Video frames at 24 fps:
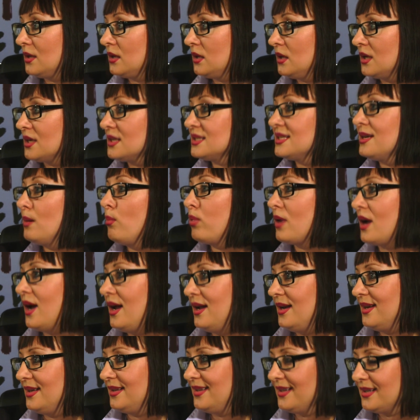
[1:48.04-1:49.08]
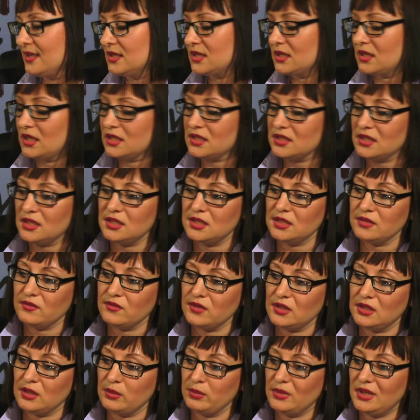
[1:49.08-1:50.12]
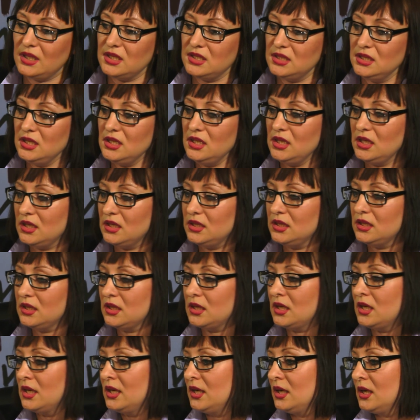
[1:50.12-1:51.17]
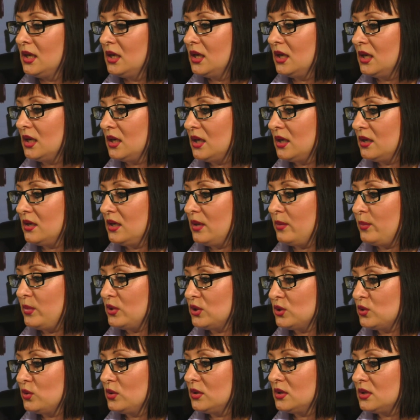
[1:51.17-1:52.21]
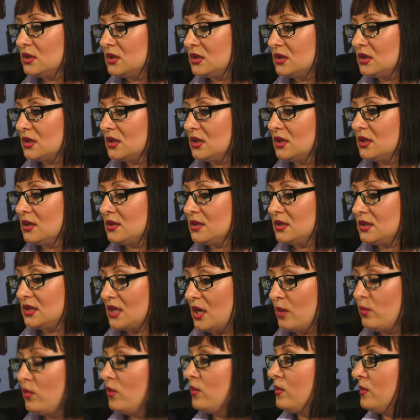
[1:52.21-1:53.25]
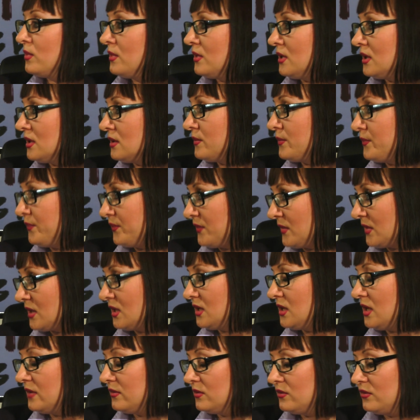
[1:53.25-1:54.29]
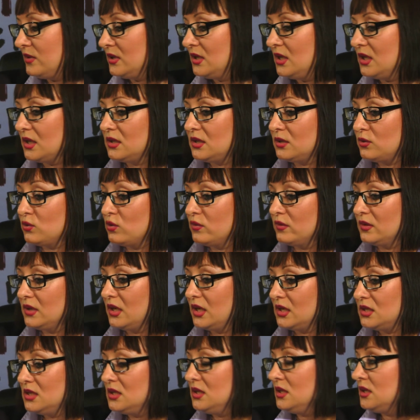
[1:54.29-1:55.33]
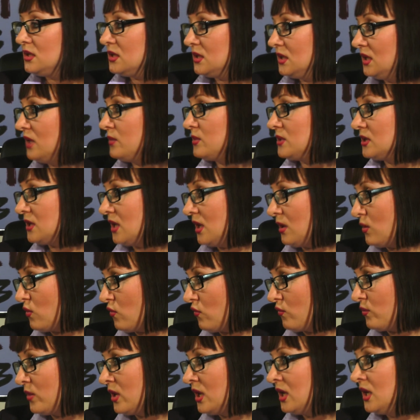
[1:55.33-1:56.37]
э, разобрали, так сказать, в этом досье, это эпизод с замом главного редактора «Новой газеты» Сергеем Соколовым.